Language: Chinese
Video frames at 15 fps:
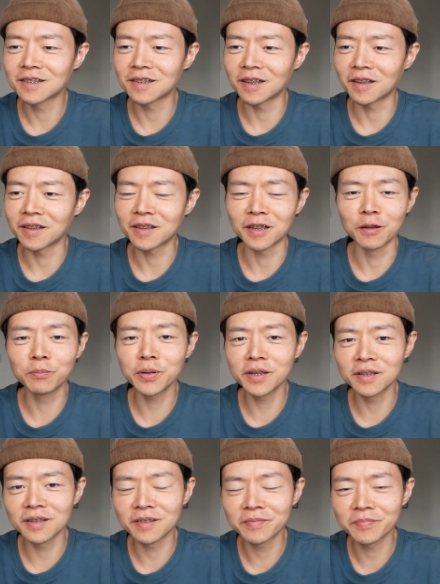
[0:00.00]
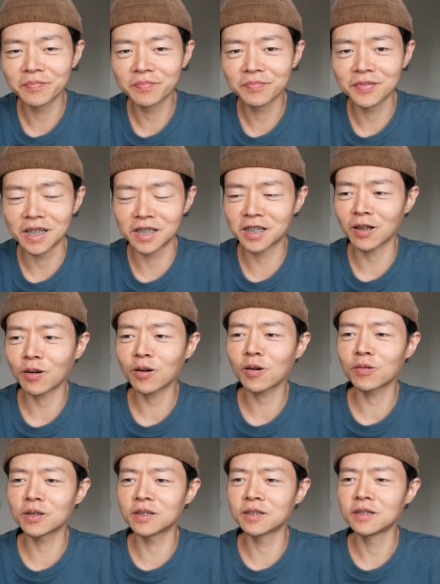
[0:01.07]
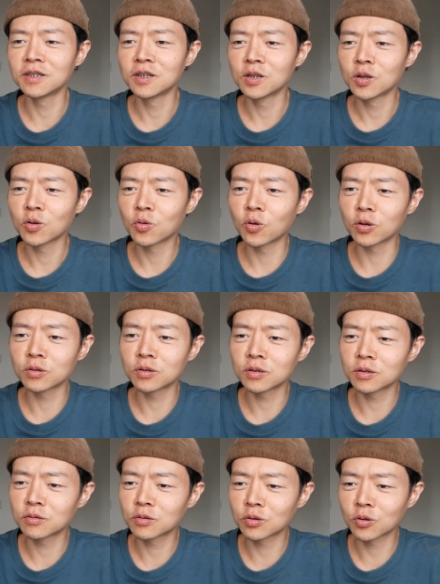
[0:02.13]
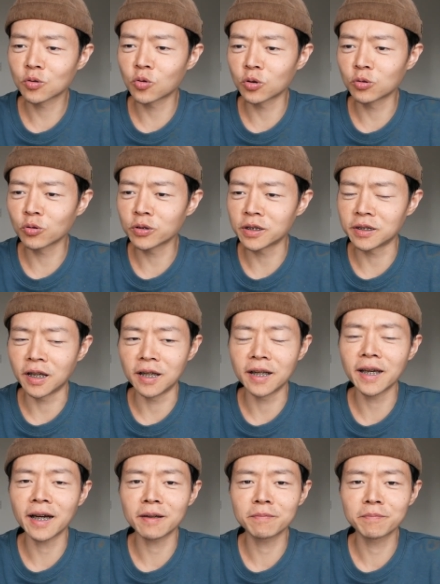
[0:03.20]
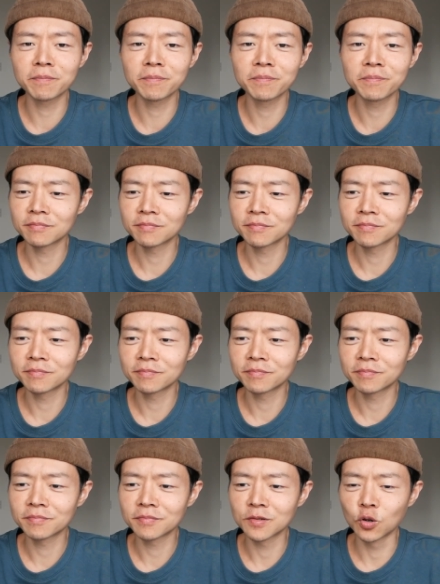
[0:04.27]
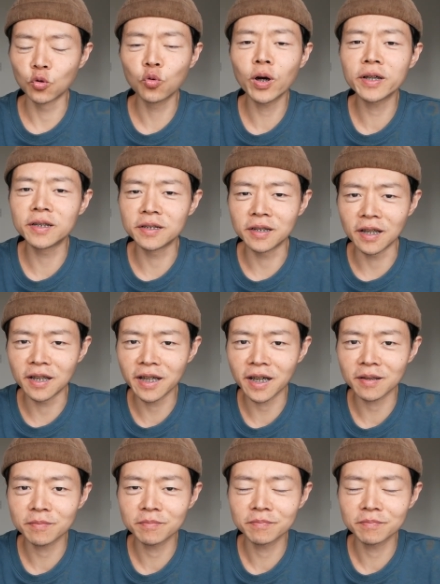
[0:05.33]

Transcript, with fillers: 啊，何必呢？你消耗了过过多的能量，无谓的能量，